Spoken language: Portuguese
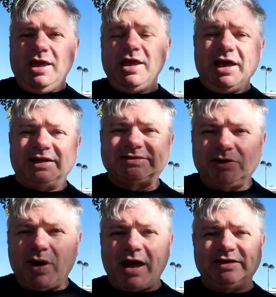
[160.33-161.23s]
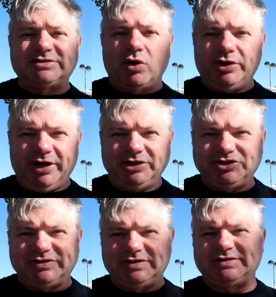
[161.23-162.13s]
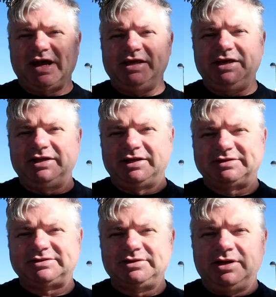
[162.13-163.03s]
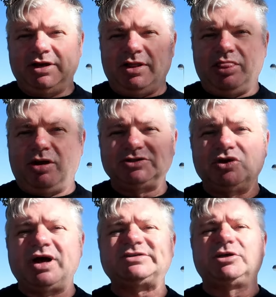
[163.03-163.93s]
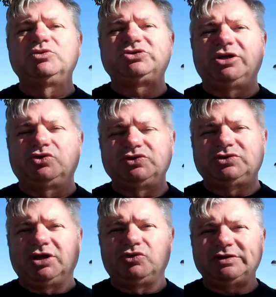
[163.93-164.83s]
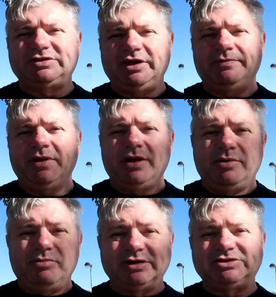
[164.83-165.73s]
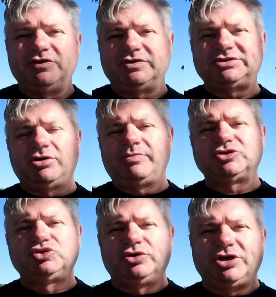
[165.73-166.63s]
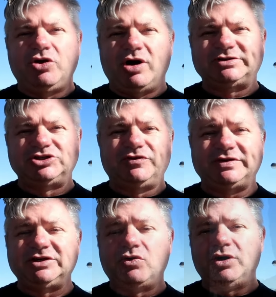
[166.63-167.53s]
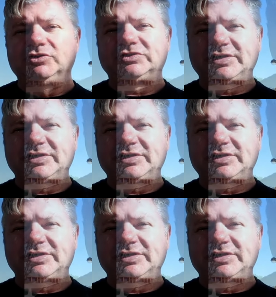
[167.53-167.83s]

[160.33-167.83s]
Em relação a restaurantes e saídas, nós não gastamos tanto, tanto assim. Mas se você é uma pessoa que gosta de vez em quando